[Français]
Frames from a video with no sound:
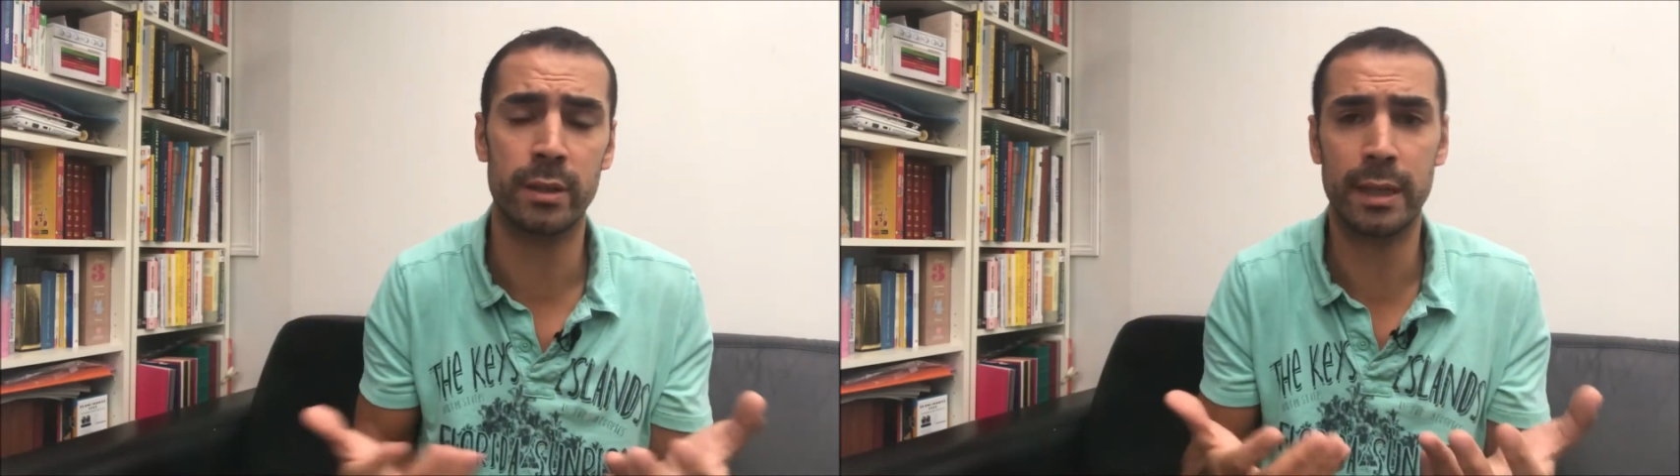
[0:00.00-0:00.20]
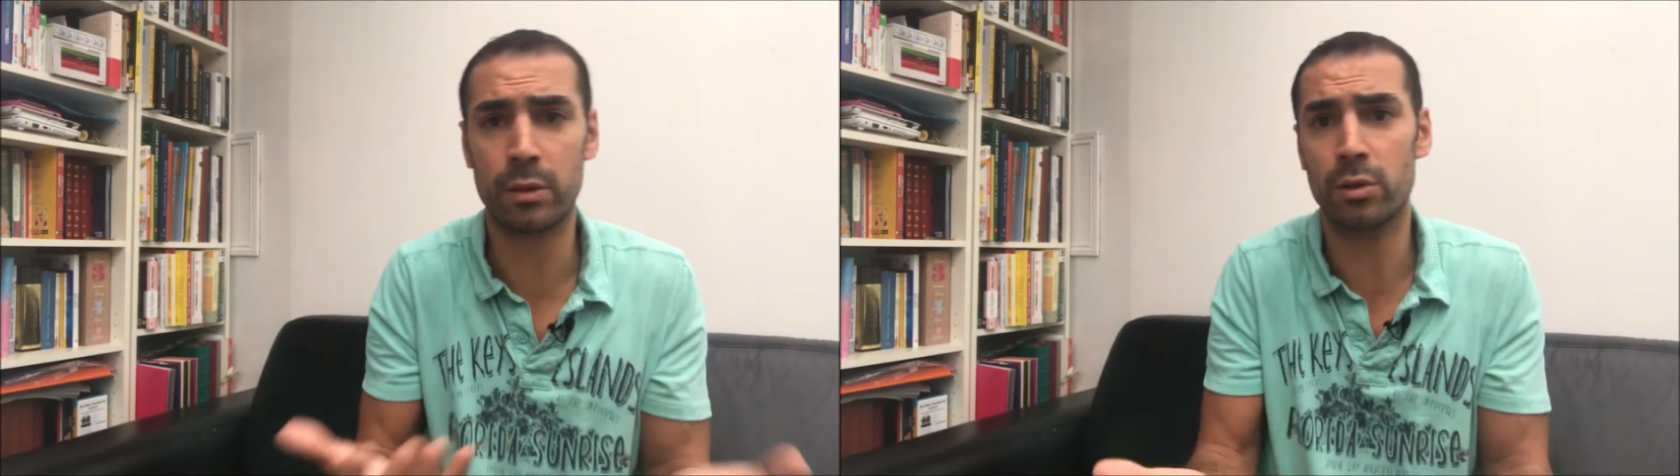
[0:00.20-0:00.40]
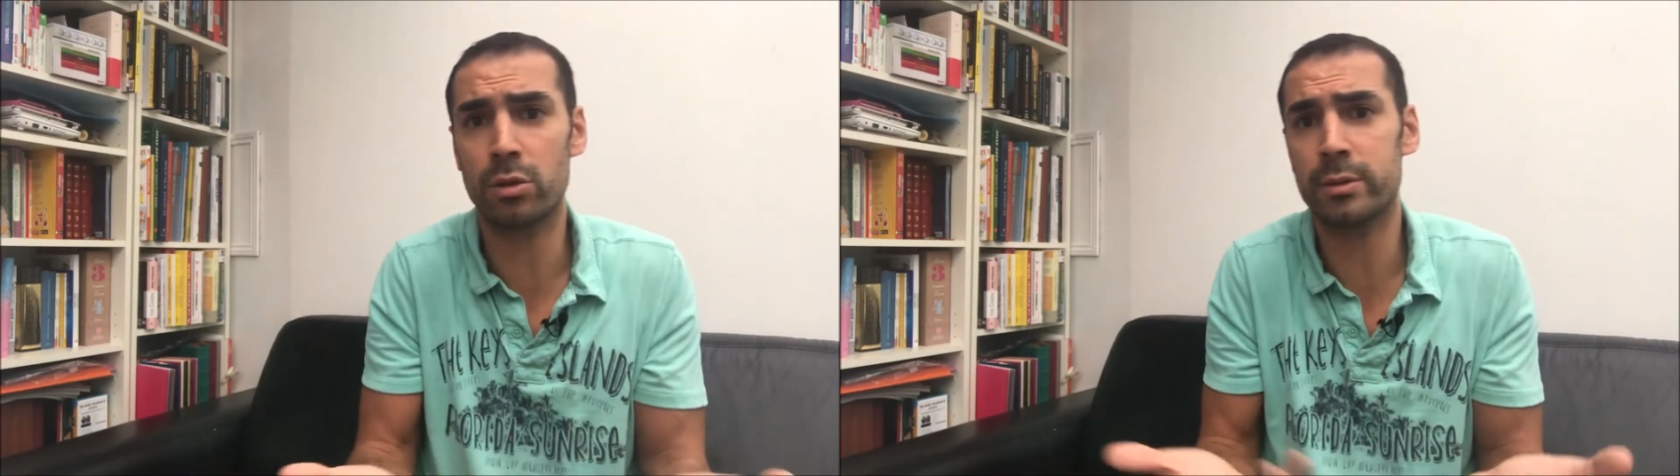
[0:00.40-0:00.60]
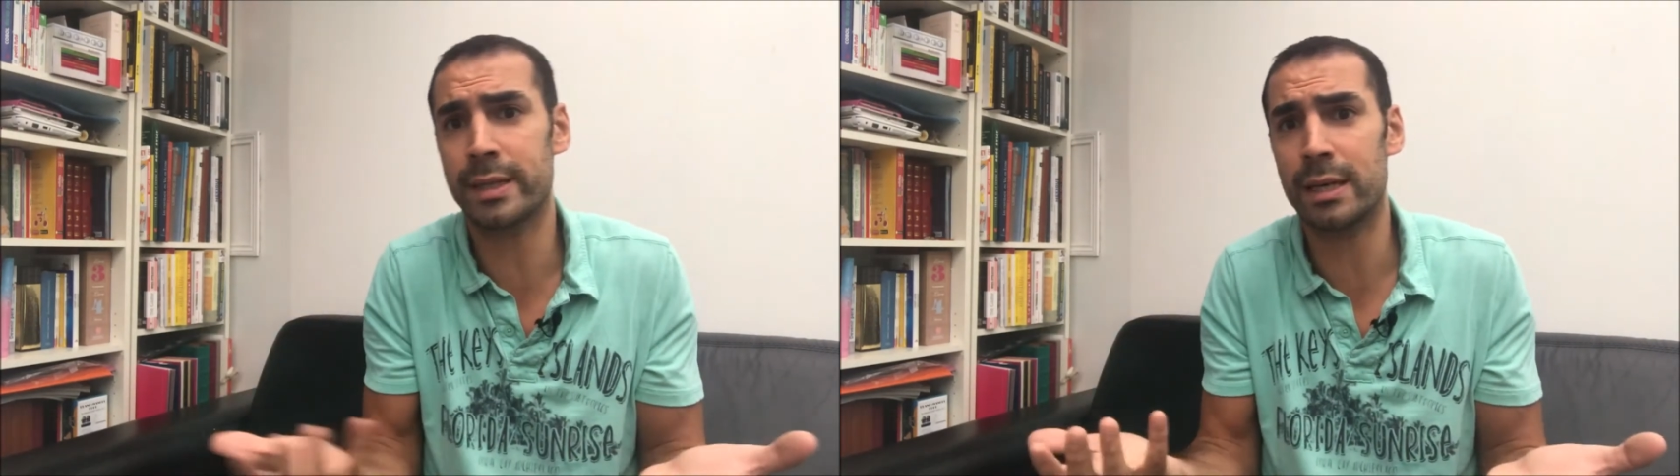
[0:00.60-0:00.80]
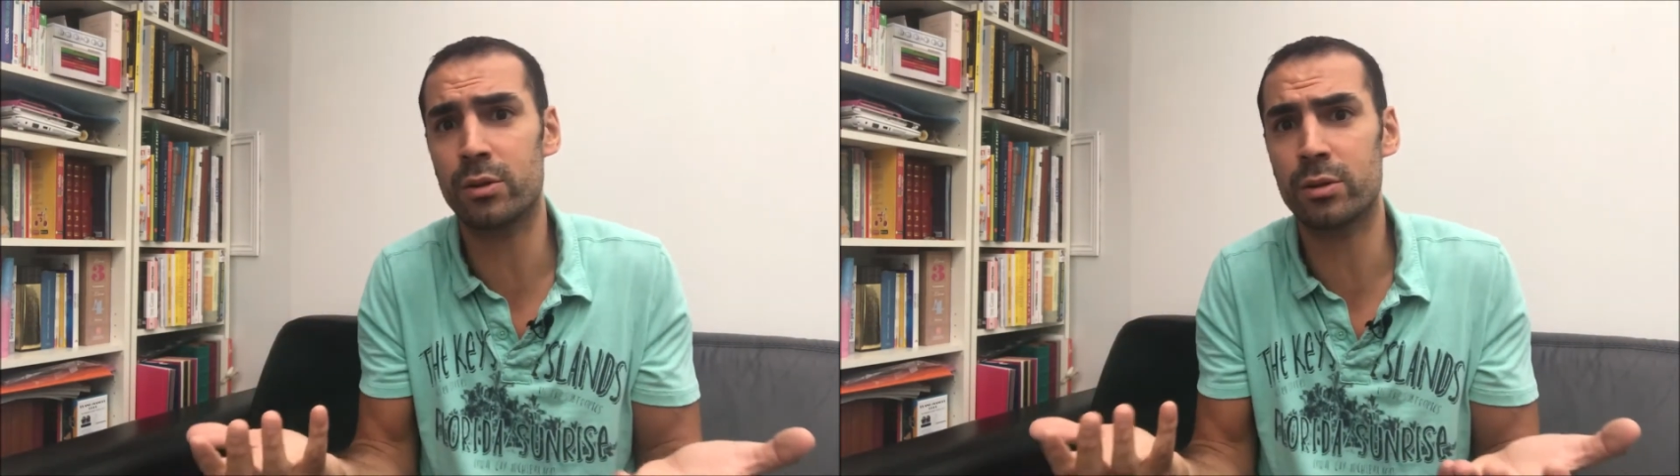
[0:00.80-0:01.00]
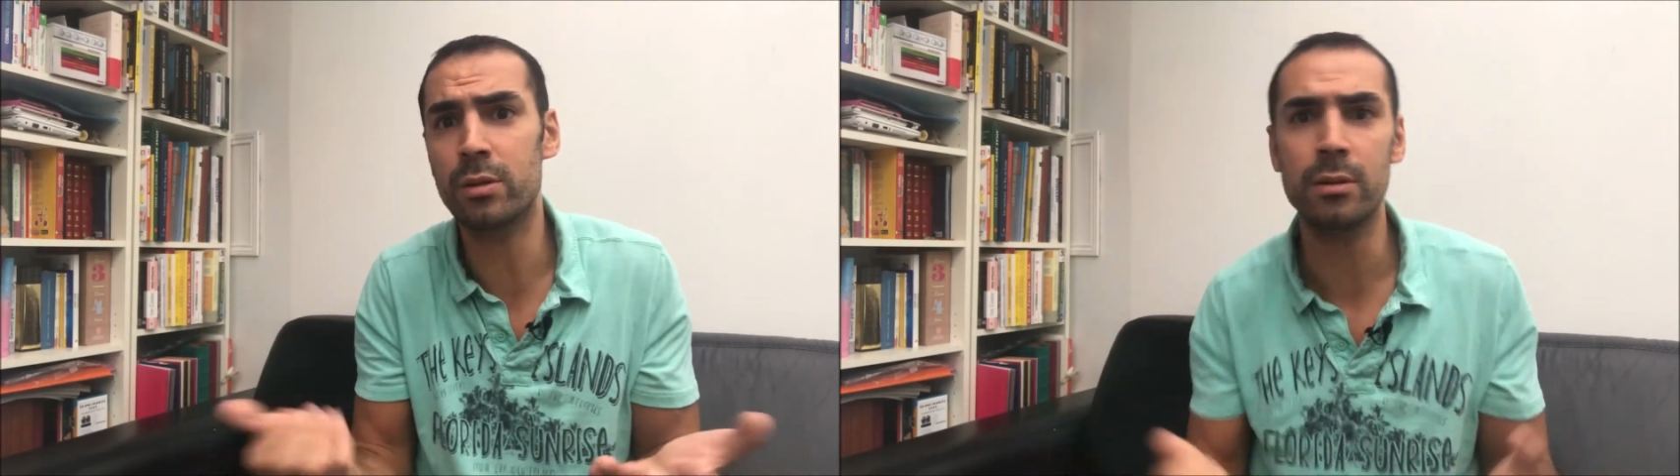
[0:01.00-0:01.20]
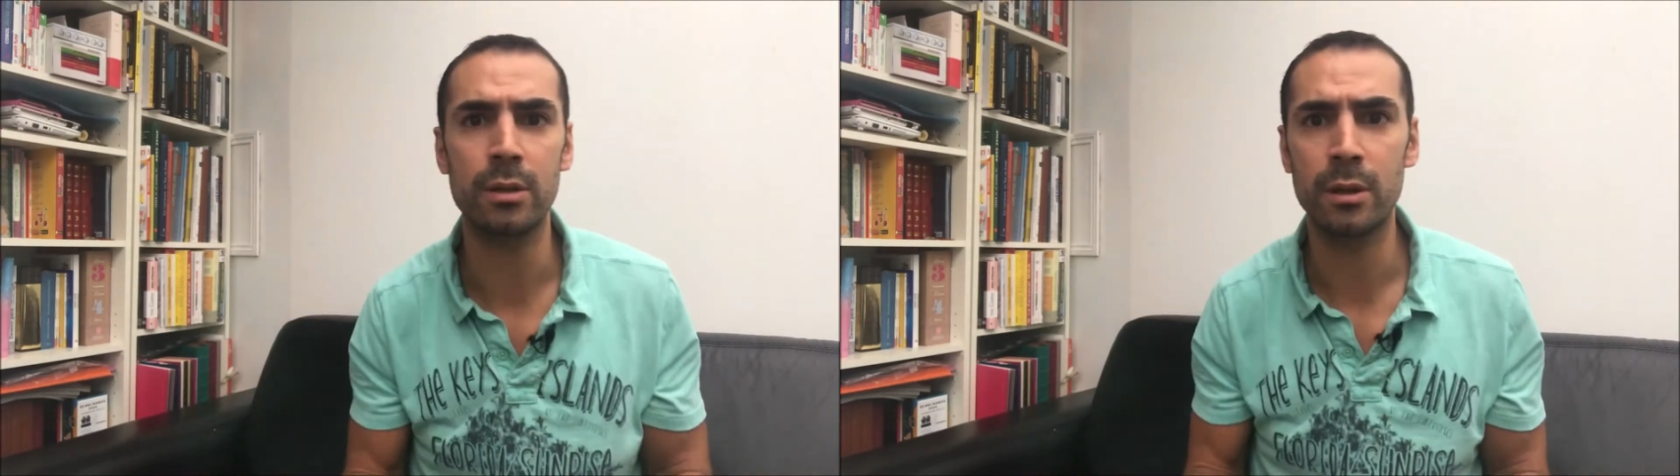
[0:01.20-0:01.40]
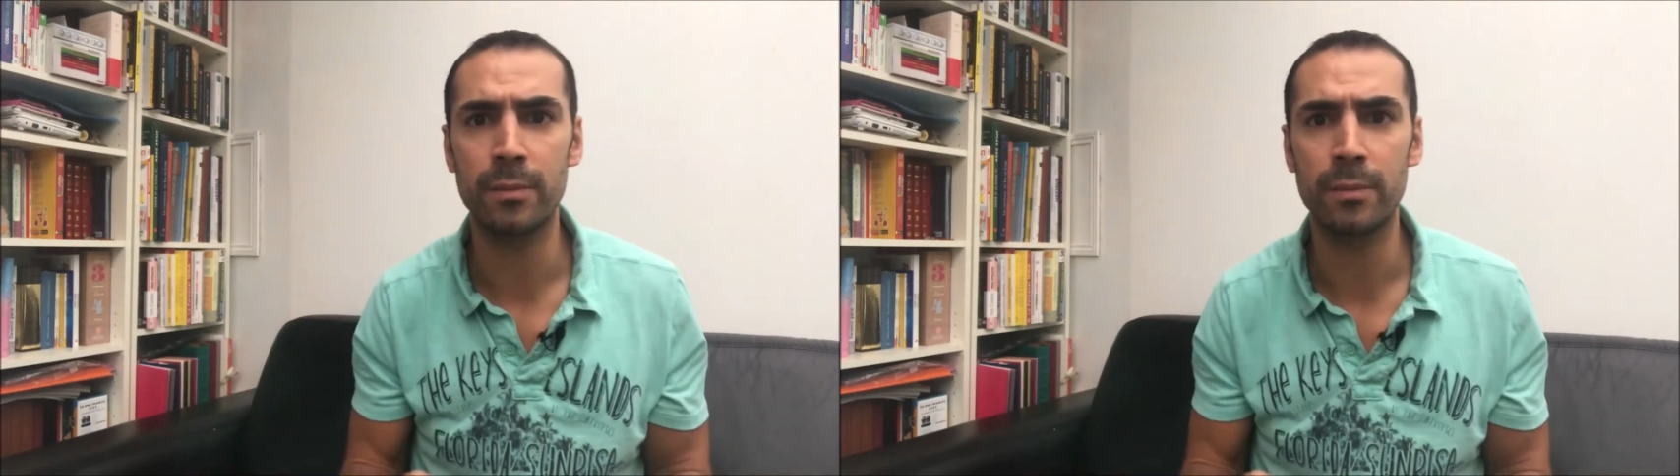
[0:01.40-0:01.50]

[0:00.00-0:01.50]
Tu as 30 ans, tu as 40 ans,